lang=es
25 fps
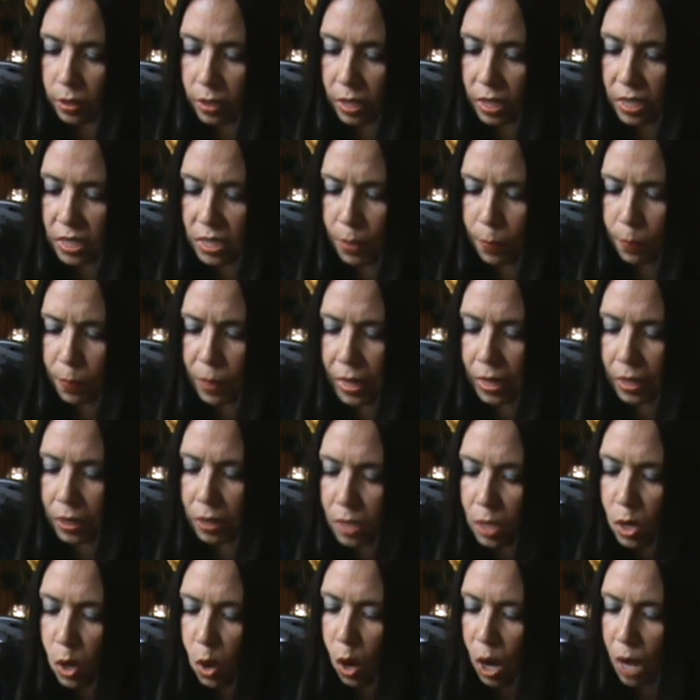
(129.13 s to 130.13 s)
que se
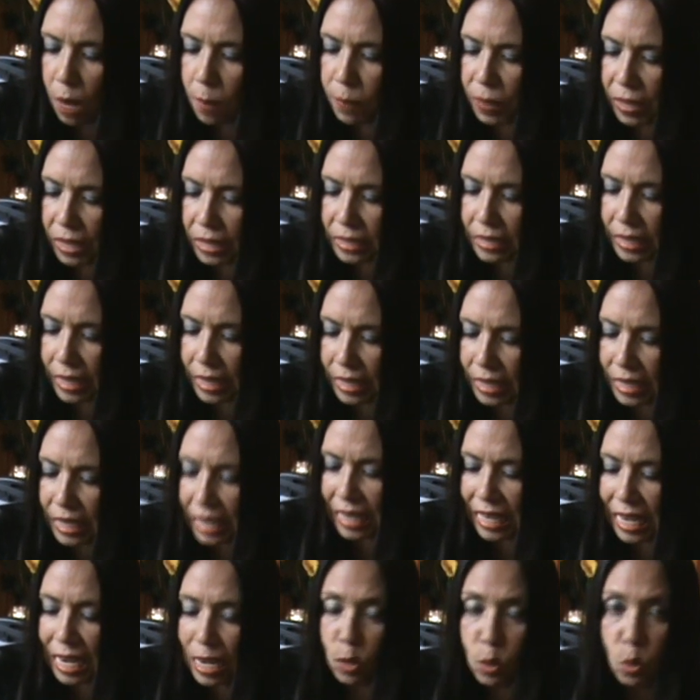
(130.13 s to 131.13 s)
perdió al
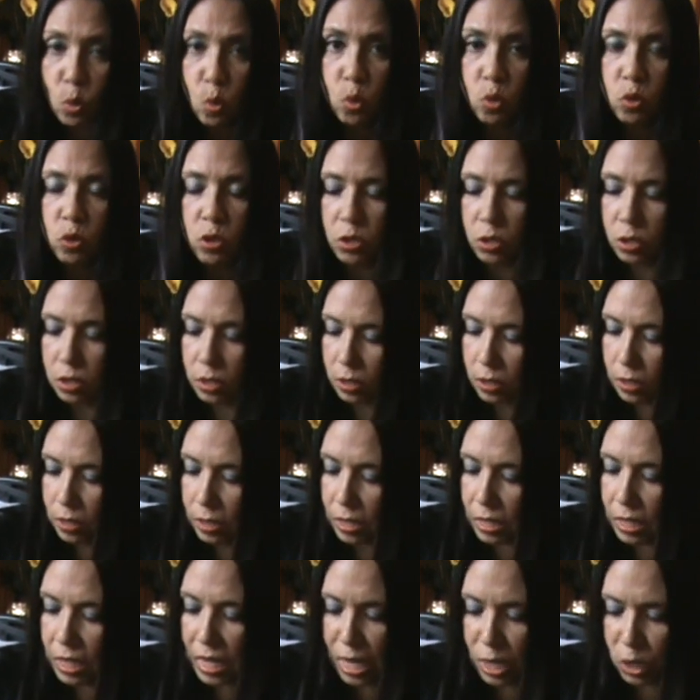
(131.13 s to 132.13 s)
perseguir la luz
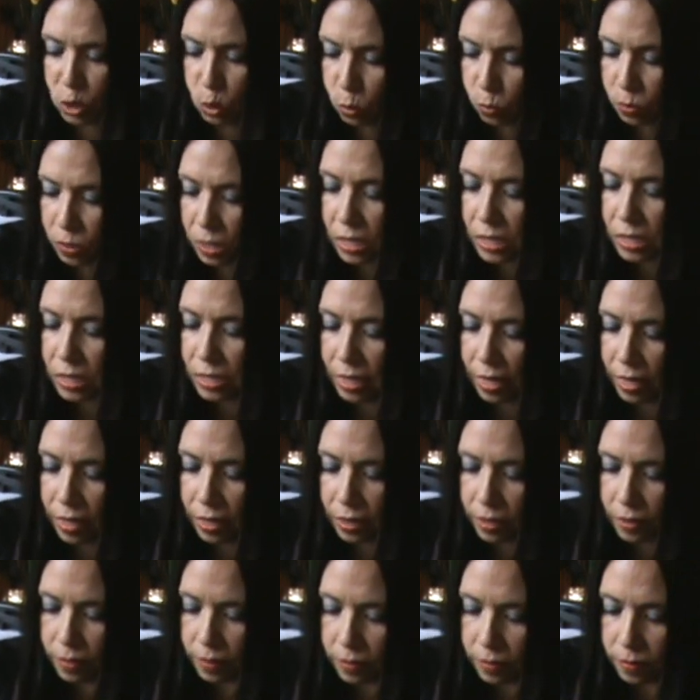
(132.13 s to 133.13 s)
y la llovizna.